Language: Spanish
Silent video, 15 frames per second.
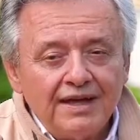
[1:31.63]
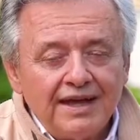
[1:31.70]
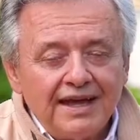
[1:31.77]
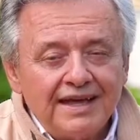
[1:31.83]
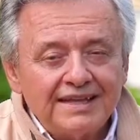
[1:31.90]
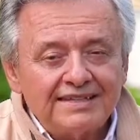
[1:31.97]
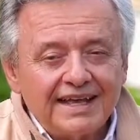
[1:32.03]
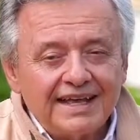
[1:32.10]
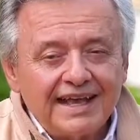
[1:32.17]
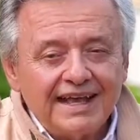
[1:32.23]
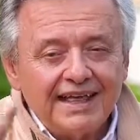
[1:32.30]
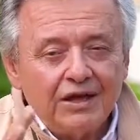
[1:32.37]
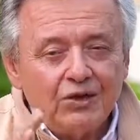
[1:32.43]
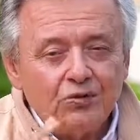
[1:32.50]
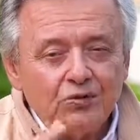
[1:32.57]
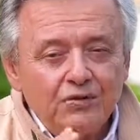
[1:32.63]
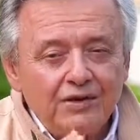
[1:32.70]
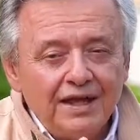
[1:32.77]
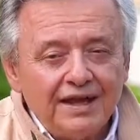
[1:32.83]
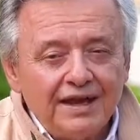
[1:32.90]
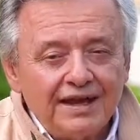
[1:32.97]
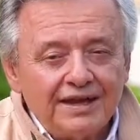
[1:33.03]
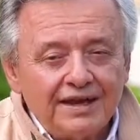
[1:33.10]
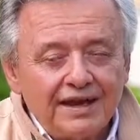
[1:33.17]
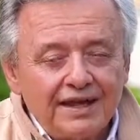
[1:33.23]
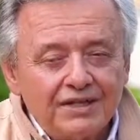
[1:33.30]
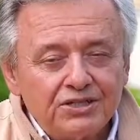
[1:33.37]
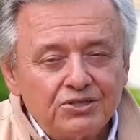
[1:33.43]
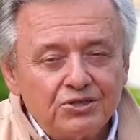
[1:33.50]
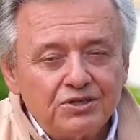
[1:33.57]
hasta cada una de las
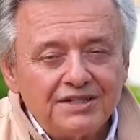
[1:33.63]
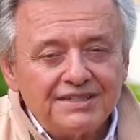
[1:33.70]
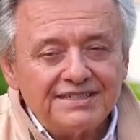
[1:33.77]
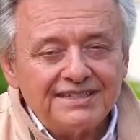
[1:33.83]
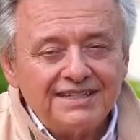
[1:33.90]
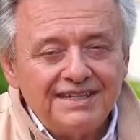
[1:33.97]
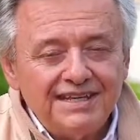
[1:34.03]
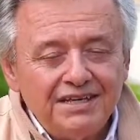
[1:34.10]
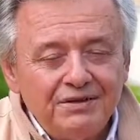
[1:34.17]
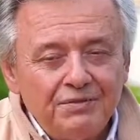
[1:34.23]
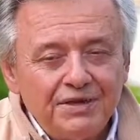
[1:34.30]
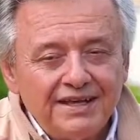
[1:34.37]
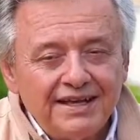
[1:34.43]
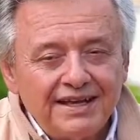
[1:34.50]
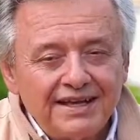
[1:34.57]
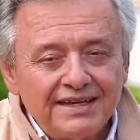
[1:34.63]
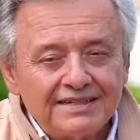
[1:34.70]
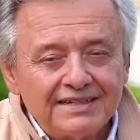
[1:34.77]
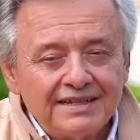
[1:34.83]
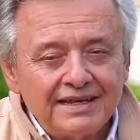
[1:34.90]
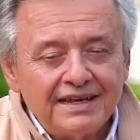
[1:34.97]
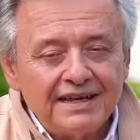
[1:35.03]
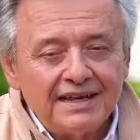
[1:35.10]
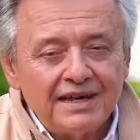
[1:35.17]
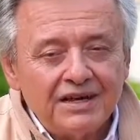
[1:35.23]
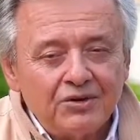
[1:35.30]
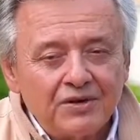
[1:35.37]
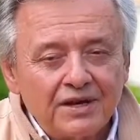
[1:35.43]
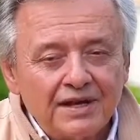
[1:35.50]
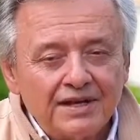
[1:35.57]
reacciones químicas en el
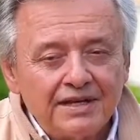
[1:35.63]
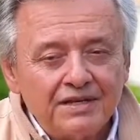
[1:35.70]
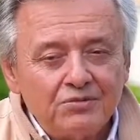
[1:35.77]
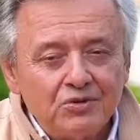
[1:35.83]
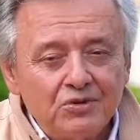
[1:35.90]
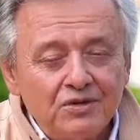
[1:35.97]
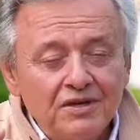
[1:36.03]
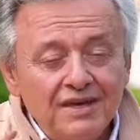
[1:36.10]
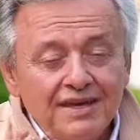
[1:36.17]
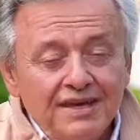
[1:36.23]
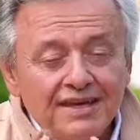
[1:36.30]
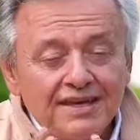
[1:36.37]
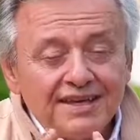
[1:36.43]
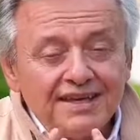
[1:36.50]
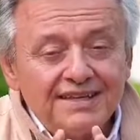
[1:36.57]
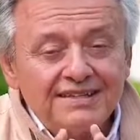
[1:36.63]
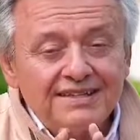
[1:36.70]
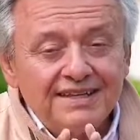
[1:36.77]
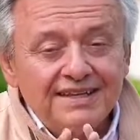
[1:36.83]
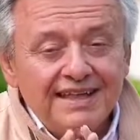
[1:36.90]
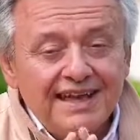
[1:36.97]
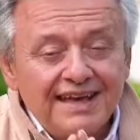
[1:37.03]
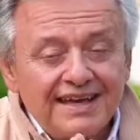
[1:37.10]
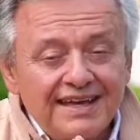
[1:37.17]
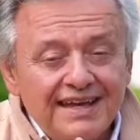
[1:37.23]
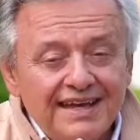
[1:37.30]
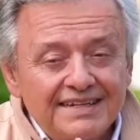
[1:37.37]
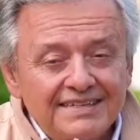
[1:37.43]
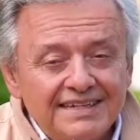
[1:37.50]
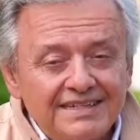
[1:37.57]
organismo que se da
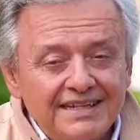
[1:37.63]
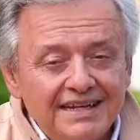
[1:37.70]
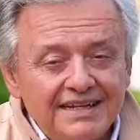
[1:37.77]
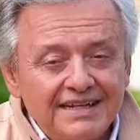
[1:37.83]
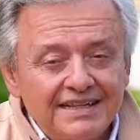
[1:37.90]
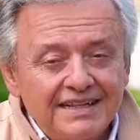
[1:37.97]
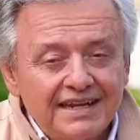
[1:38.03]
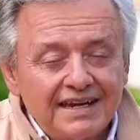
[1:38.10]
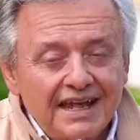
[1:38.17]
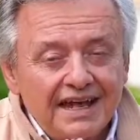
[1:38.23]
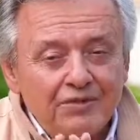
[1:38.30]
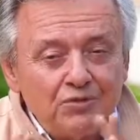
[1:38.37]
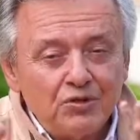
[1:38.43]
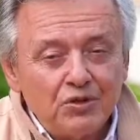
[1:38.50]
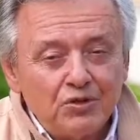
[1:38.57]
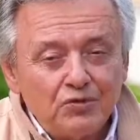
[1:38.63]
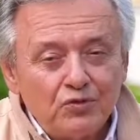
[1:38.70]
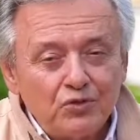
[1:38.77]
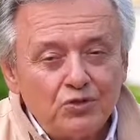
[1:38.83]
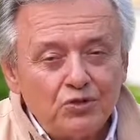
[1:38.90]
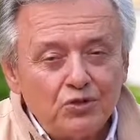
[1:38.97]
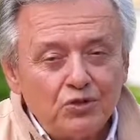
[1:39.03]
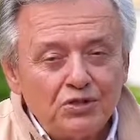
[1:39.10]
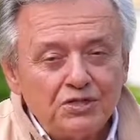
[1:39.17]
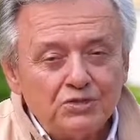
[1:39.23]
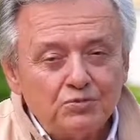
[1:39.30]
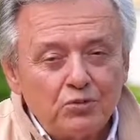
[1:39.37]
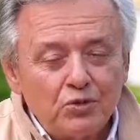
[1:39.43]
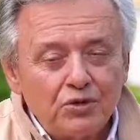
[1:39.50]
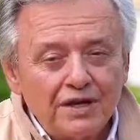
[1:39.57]
gracias al intercambio de fotones
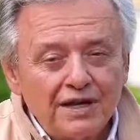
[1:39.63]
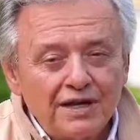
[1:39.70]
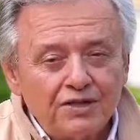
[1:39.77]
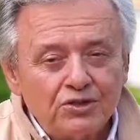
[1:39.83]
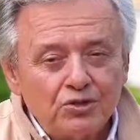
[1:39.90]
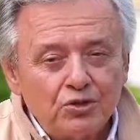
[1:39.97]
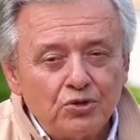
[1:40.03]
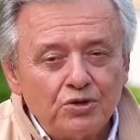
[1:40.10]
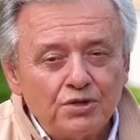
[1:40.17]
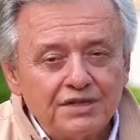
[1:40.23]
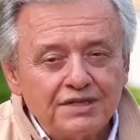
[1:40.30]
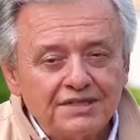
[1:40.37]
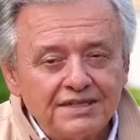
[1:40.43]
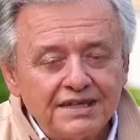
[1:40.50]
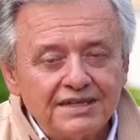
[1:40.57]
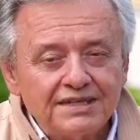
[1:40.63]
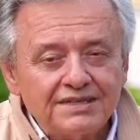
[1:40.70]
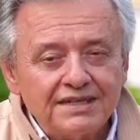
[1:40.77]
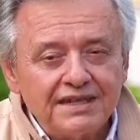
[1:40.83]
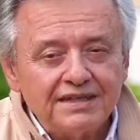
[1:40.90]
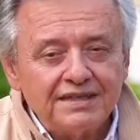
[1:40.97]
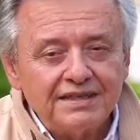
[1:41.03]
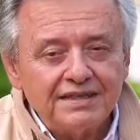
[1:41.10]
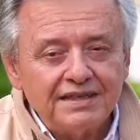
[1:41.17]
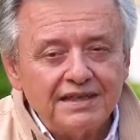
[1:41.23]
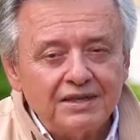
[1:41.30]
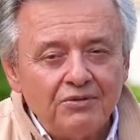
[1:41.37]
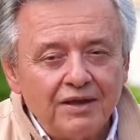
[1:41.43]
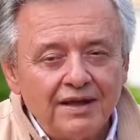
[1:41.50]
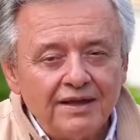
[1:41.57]
por electrones que se
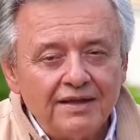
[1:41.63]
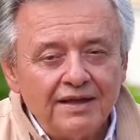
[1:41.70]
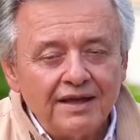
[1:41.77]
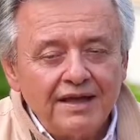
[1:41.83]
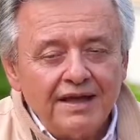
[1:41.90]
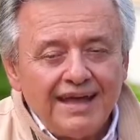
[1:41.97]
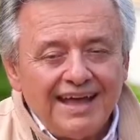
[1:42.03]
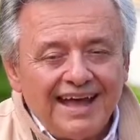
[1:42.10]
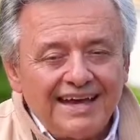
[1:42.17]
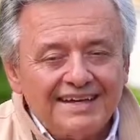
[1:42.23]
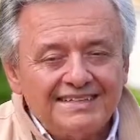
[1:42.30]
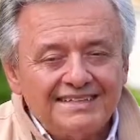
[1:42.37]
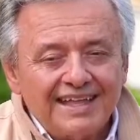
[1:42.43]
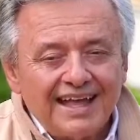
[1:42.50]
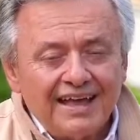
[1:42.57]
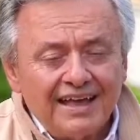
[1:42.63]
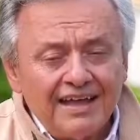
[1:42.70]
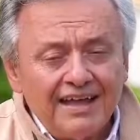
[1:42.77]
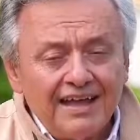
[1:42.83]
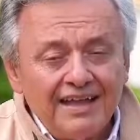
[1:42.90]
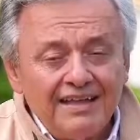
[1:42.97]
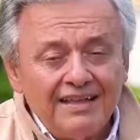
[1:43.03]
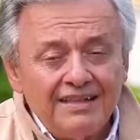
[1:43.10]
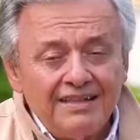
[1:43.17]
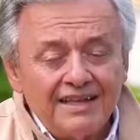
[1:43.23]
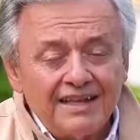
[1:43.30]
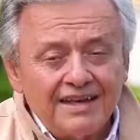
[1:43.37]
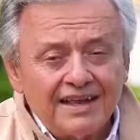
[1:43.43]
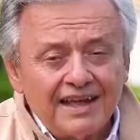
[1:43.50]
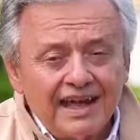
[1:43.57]
activan, hasta el
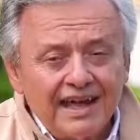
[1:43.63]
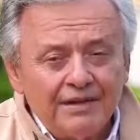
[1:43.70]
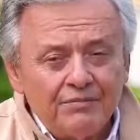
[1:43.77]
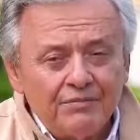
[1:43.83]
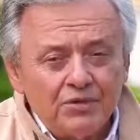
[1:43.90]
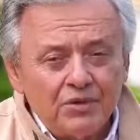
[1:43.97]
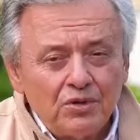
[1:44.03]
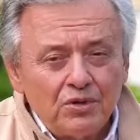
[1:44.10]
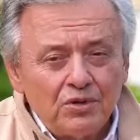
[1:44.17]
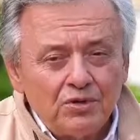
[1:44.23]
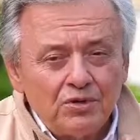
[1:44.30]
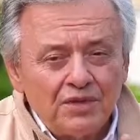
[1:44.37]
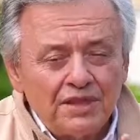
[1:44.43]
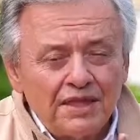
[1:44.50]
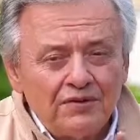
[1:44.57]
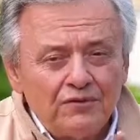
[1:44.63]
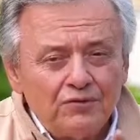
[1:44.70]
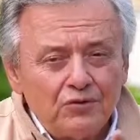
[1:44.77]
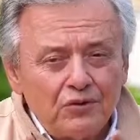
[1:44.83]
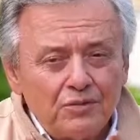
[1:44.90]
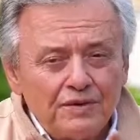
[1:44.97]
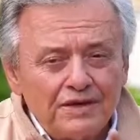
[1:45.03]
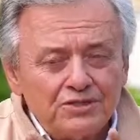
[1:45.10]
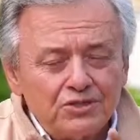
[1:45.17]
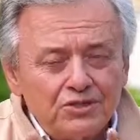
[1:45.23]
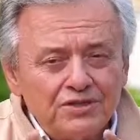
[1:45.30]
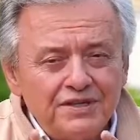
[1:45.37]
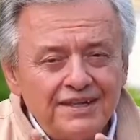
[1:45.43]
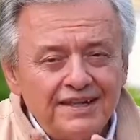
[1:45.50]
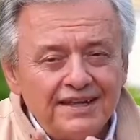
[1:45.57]
intercambio de información
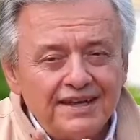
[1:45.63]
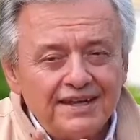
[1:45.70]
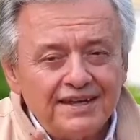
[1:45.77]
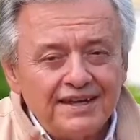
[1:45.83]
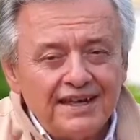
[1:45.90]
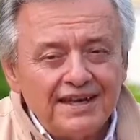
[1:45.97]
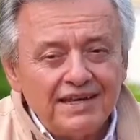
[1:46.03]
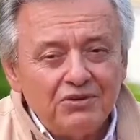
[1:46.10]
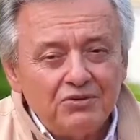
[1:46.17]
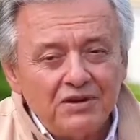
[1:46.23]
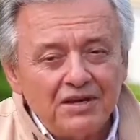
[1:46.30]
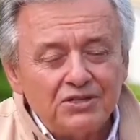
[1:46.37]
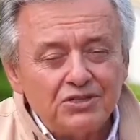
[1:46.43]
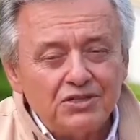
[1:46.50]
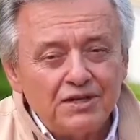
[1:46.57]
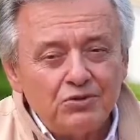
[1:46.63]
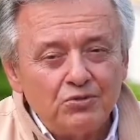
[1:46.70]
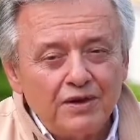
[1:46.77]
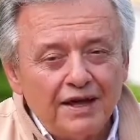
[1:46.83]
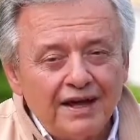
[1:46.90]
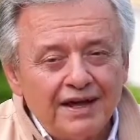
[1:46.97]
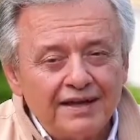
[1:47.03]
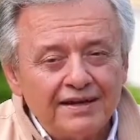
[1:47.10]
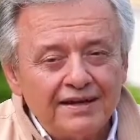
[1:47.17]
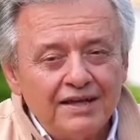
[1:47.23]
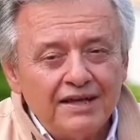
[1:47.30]
y de energía a nivel celular,